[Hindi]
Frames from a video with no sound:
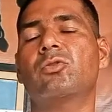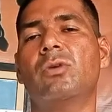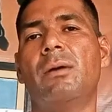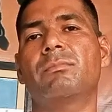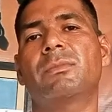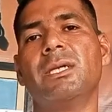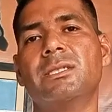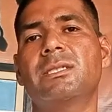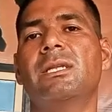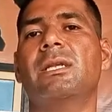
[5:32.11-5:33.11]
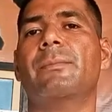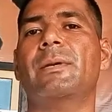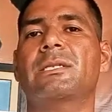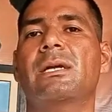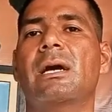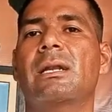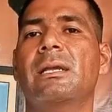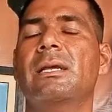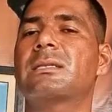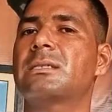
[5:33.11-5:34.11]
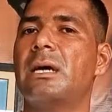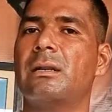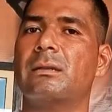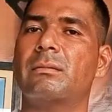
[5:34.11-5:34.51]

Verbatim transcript: तो हम दस दिन के पैसे काटेंगे चार